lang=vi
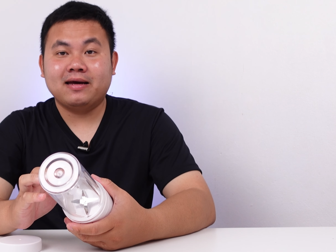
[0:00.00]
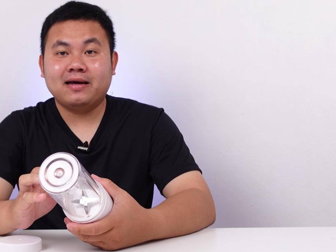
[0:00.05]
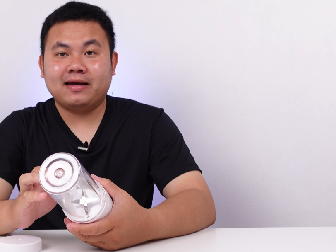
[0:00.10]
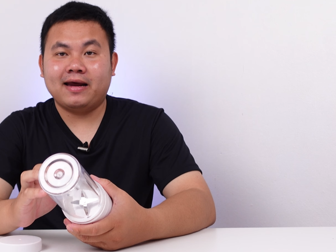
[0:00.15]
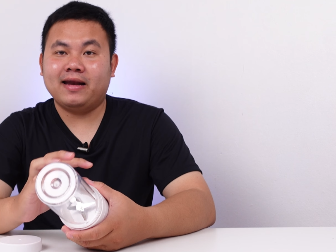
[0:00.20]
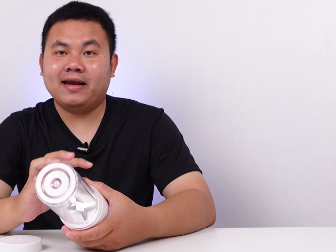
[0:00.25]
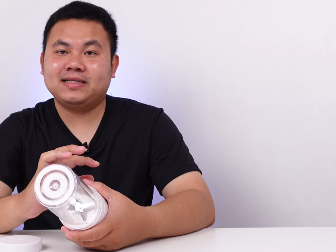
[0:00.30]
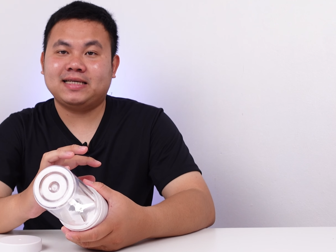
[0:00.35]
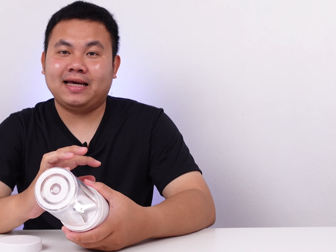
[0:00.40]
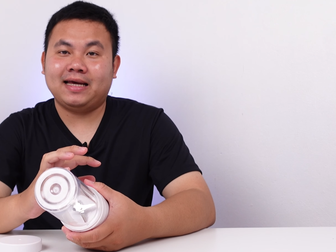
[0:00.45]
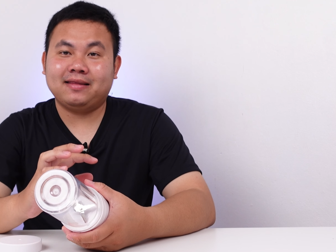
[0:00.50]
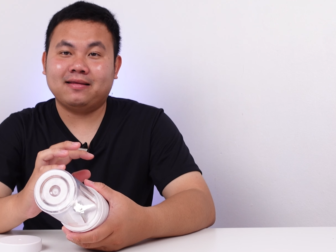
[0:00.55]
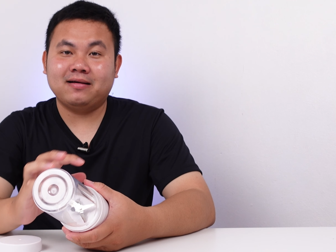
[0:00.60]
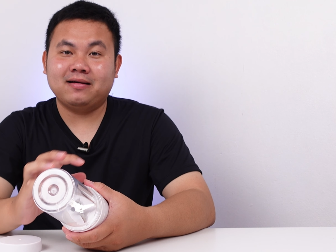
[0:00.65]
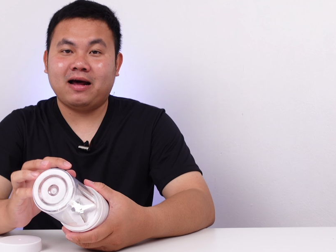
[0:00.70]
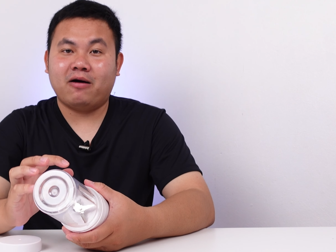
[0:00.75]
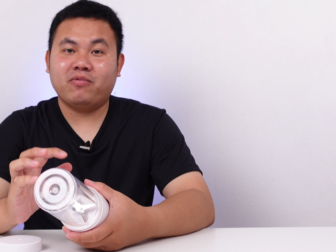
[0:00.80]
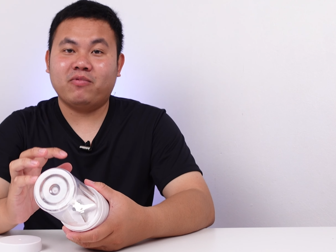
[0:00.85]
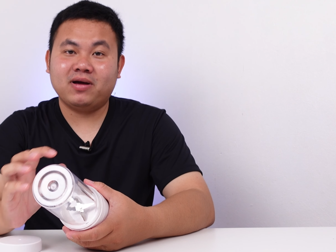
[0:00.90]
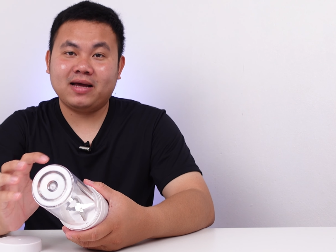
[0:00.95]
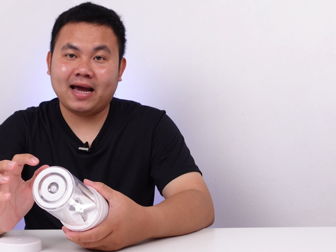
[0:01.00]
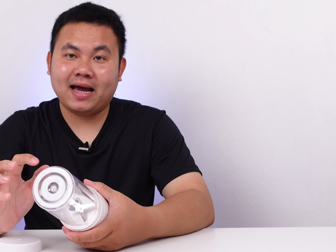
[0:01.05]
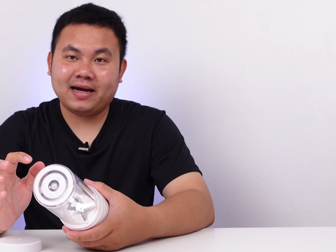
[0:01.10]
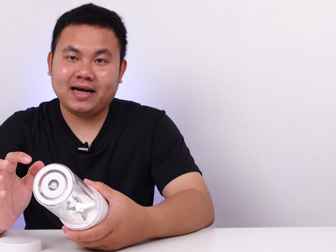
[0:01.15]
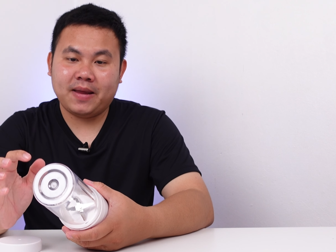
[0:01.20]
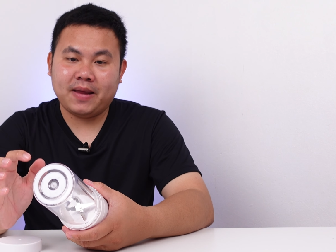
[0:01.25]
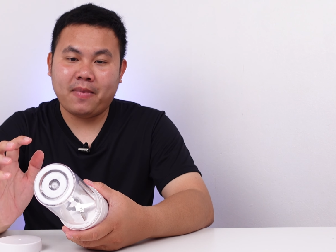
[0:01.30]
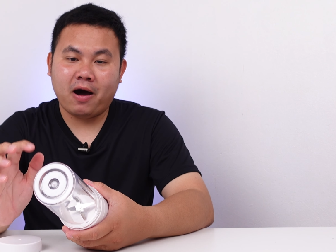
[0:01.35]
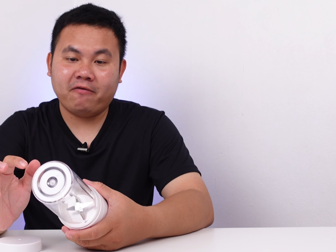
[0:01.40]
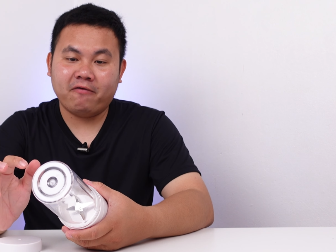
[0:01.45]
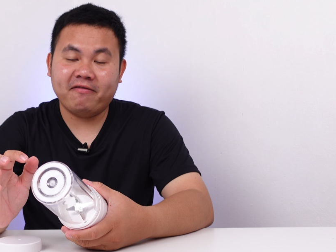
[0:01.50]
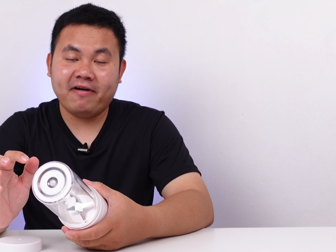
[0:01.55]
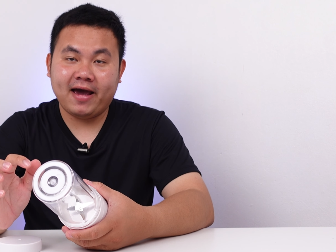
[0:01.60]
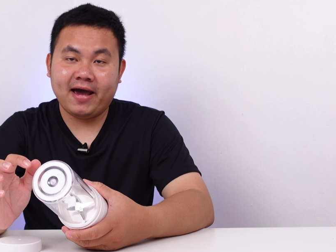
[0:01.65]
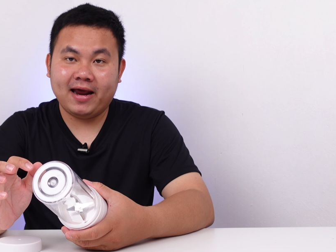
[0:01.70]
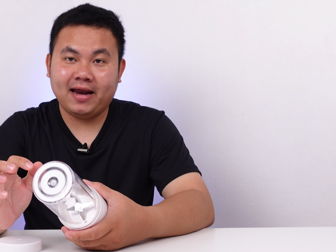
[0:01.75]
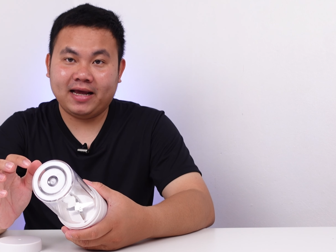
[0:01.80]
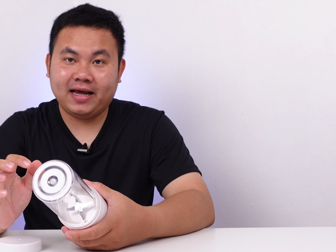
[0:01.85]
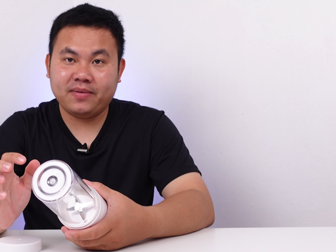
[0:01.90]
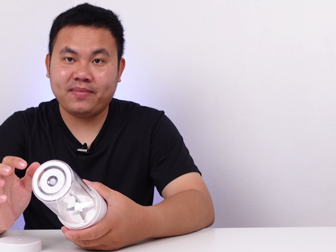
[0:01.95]
thì nó sẽ tự động nó ngắt để bảo
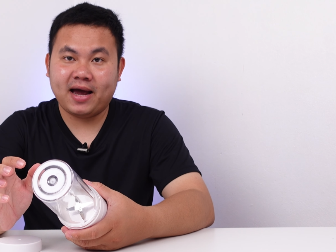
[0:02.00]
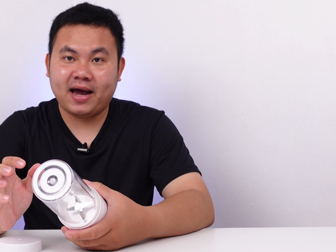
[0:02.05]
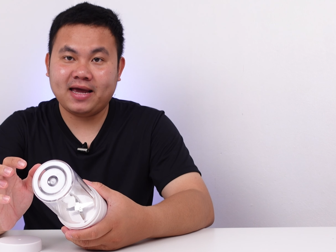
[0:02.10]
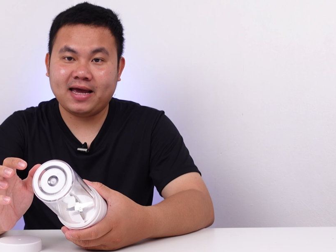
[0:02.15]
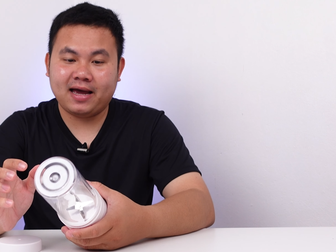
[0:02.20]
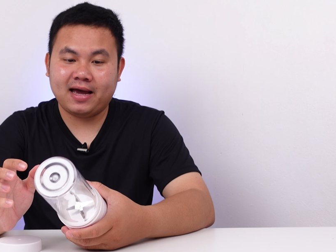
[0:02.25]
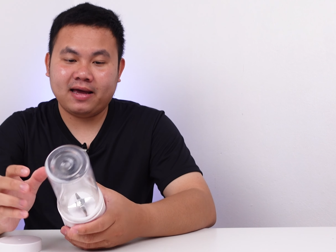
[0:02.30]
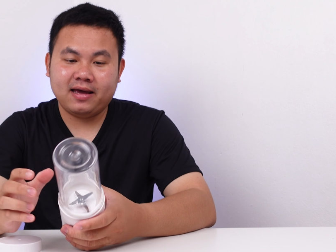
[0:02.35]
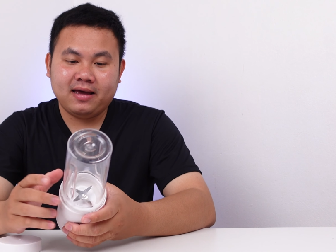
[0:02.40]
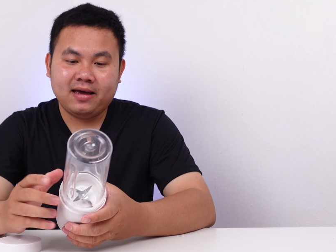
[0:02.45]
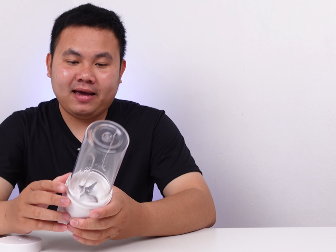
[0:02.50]
vệ cái máy ha.